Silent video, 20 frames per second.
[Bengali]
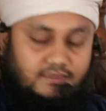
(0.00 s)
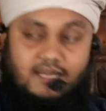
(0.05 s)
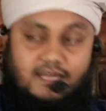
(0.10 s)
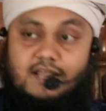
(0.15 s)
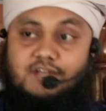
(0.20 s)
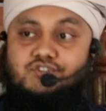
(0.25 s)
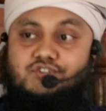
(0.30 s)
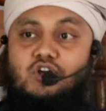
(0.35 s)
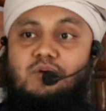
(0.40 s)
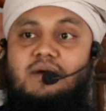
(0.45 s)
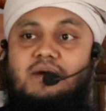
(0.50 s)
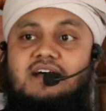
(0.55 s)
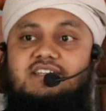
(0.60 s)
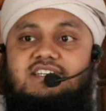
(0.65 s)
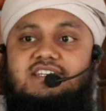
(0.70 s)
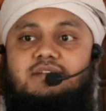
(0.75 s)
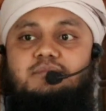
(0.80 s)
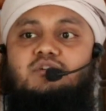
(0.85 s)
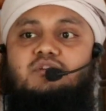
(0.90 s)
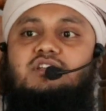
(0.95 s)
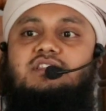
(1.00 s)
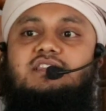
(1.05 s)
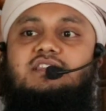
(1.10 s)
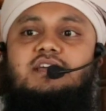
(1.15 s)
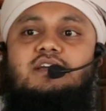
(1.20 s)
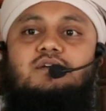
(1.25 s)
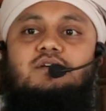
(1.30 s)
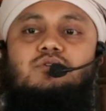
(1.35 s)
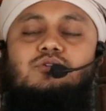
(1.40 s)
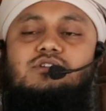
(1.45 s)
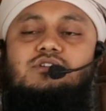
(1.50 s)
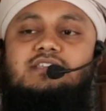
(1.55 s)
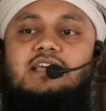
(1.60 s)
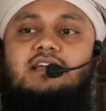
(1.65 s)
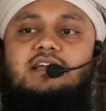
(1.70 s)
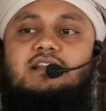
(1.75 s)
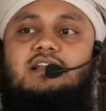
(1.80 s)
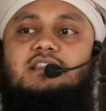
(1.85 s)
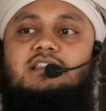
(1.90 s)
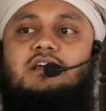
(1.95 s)
যারা সমাজের মধ্যে
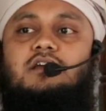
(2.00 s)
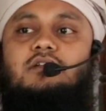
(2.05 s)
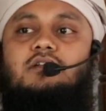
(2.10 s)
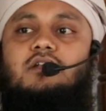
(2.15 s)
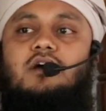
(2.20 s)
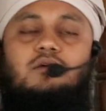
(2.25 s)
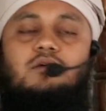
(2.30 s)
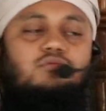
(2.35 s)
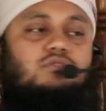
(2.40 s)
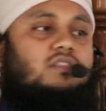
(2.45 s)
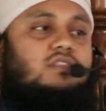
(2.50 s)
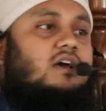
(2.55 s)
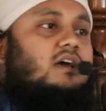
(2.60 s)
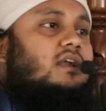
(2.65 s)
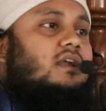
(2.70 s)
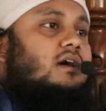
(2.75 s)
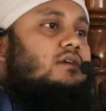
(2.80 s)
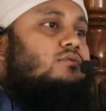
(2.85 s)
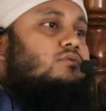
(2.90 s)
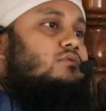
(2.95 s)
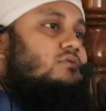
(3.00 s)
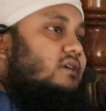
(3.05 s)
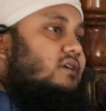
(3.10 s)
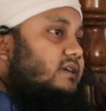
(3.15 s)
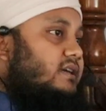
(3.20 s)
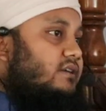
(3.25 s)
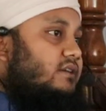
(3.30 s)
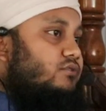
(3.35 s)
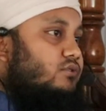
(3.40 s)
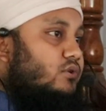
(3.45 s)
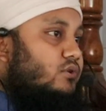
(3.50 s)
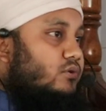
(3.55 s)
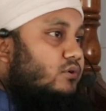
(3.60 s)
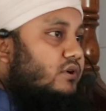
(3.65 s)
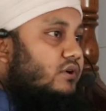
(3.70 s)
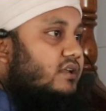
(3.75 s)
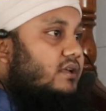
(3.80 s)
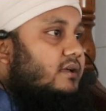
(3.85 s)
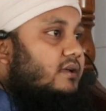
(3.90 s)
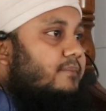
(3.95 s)
হোসাইন রাজি আল্লাহ আনহুকে কেন্দ্র
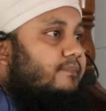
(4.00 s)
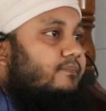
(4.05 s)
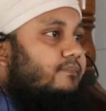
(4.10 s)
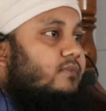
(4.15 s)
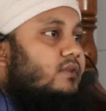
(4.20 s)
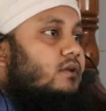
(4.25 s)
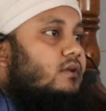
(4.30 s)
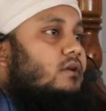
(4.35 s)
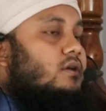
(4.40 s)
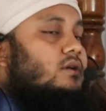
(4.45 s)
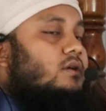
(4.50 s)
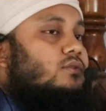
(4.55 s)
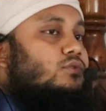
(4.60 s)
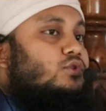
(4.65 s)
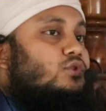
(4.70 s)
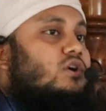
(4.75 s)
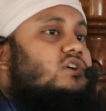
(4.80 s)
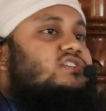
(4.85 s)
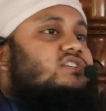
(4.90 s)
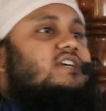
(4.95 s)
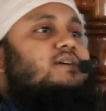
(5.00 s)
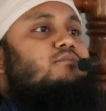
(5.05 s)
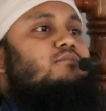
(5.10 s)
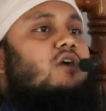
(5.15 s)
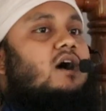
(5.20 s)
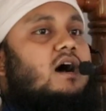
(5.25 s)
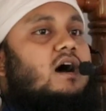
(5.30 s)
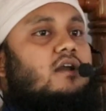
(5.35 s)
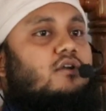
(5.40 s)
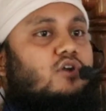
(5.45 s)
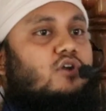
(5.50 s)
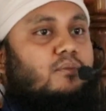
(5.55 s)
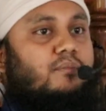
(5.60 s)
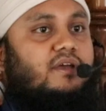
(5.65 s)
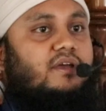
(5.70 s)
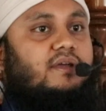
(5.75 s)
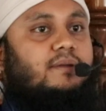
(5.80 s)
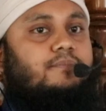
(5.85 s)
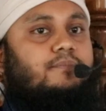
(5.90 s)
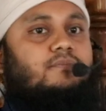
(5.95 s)
করে দশে
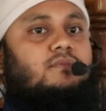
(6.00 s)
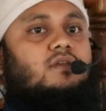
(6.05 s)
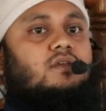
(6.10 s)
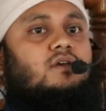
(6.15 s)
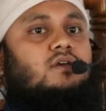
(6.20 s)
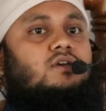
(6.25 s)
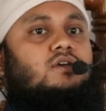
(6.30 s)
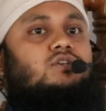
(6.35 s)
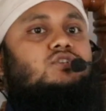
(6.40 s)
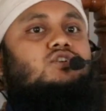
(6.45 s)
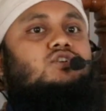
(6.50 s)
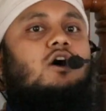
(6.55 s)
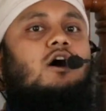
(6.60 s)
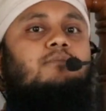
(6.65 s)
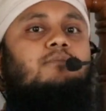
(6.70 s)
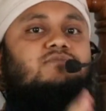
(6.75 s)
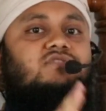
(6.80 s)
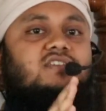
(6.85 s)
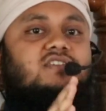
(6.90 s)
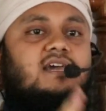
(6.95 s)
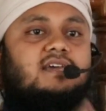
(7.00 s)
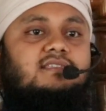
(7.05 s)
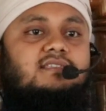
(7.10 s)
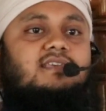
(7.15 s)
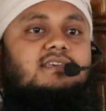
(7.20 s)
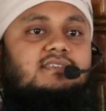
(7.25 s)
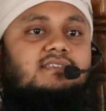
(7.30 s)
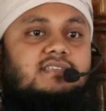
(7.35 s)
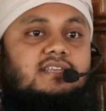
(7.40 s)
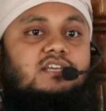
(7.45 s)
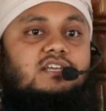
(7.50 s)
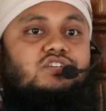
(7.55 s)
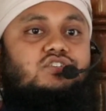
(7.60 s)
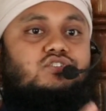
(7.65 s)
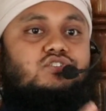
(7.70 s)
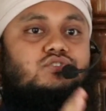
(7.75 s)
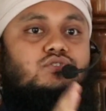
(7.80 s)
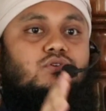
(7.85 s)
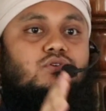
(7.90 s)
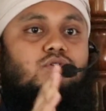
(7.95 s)
মহারমে সবচাইতে
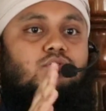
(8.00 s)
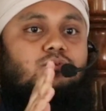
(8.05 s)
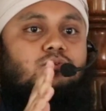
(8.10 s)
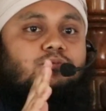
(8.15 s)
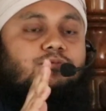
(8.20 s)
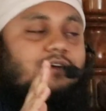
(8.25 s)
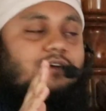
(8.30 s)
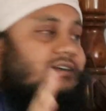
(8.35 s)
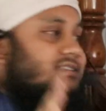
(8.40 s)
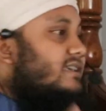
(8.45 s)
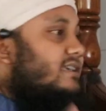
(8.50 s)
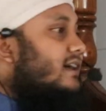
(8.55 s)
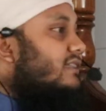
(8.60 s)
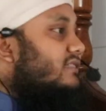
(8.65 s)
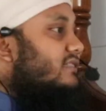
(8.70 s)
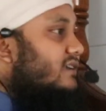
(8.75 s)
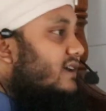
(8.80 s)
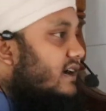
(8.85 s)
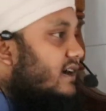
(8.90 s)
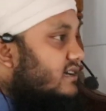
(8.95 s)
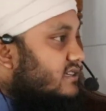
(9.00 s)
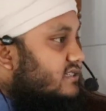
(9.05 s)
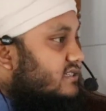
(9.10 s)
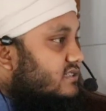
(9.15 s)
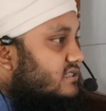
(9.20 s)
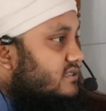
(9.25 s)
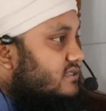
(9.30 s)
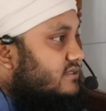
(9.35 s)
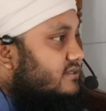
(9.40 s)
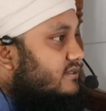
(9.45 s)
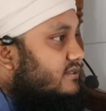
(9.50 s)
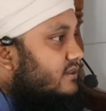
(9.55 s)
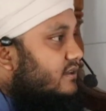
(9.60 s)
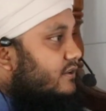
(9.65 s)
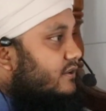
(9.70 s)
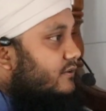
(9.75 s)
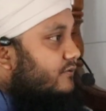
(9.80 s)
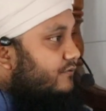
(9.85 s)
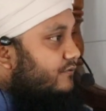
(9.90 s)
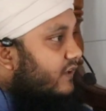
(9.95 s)
শ্রেষ্ঠ ফাসাদ কাজ
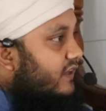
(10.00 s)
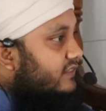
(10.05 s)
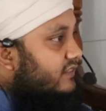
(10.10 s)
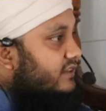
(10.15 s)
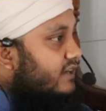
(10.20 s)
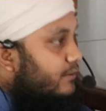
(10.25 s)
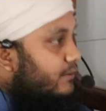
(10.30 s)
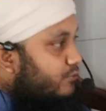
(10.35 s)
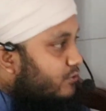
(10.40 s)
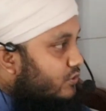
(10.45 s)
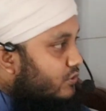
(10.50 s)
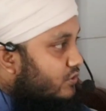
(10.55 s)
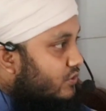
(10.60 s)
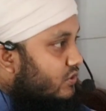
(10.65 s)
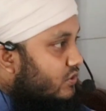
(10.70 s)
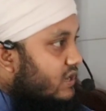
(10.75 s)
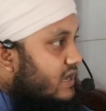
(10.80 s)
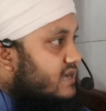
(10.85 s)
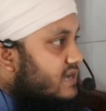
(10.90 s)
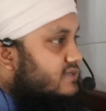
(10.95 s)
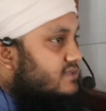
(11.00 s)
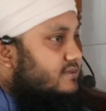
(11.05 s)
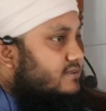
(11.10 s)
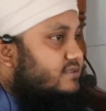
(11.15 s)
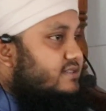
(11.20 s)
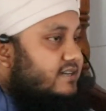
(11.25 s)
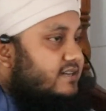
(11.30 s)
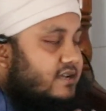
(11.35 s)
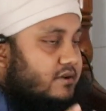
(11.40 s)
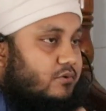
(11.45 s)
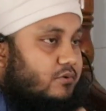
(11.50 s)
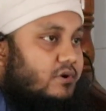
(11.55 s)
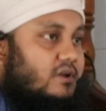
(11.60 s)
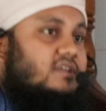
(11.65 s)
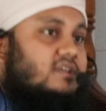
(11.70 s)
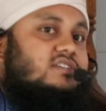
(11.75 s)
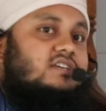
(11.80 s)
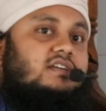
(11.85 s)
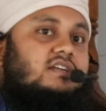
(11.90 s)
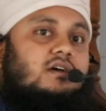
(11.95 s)
ফেতনাপূর্ণ কাজ যেটা
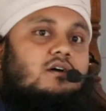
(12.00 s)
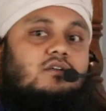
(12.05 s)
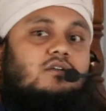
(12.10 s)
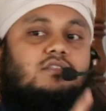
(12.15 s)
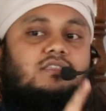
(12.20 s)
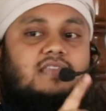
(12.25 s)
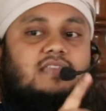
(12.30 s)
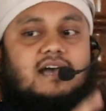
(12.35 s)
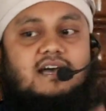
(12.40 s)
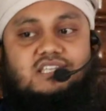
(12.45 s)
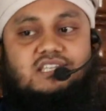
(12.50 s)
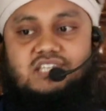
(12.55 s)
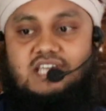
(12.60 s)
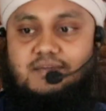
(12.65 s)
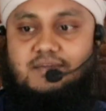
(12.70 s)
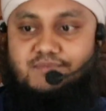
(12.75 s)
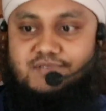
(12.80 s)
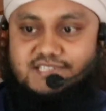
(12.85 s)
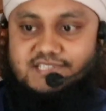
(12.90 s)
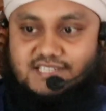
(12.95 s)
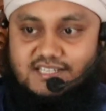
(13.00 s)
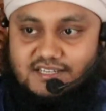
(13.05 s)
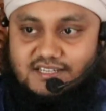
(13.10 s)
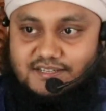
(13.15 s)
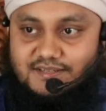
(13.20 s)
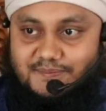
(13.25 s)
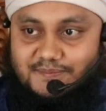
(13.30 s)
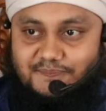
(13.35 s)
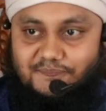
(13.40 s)
করে সেটা হলো তাজিয়া মিছিল